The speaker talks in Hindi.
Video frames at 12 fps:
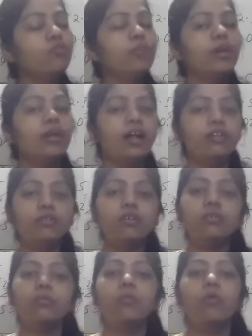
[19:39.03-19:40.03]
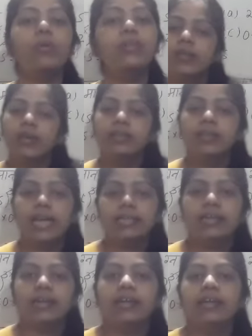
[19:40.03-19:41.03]
जो मैं डाल चुकी हूँ वो भी
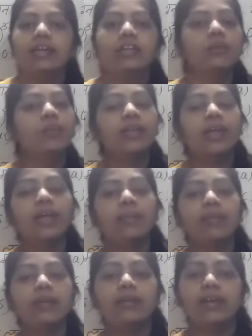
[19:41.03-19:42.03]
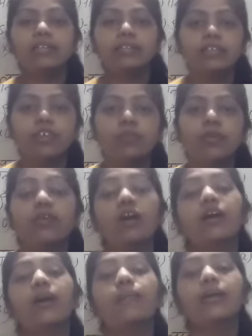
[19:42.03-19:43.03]
देखते रहें तो मिलते हैं अपने नेक्स्ट सेशन में और
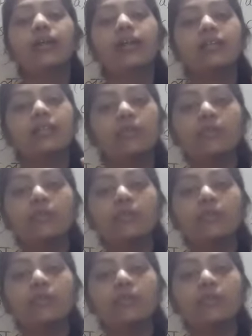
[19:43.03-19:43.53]
हाँ कमेंट करके करके